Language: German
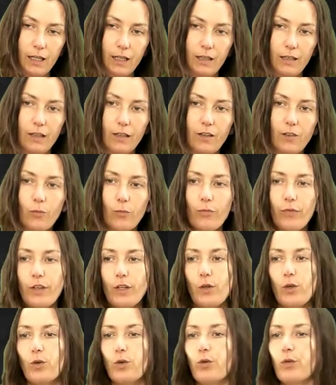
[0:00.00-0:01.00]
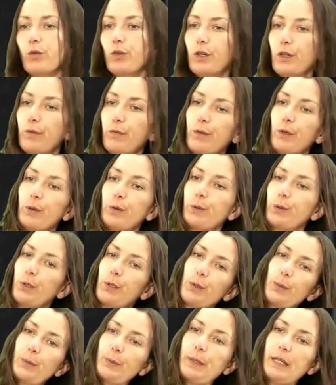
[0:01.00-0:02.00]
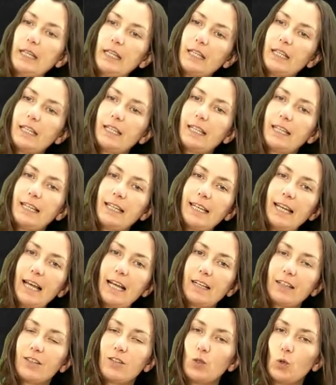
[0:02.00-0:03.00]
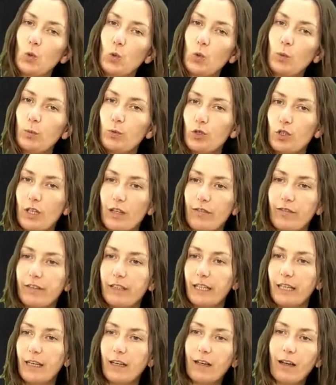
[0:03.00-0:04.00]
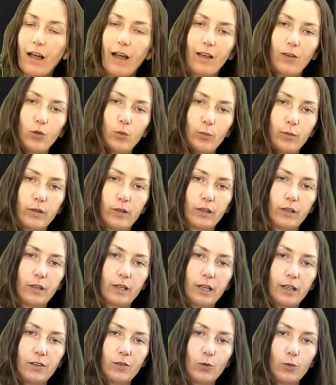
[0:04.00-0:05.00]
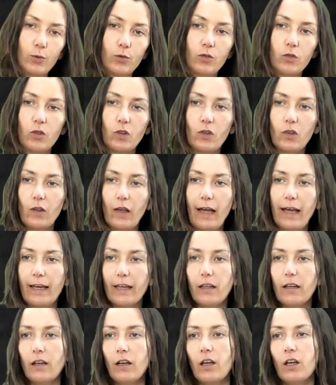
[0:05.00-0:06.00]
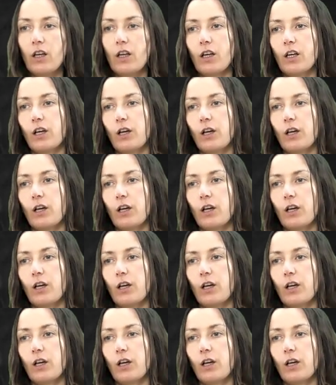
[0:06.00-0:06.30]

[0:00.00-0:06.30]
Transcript: In diesem Video wollen wir uns mit Interaktion beschäftigen, also mit Interaktionsdesign.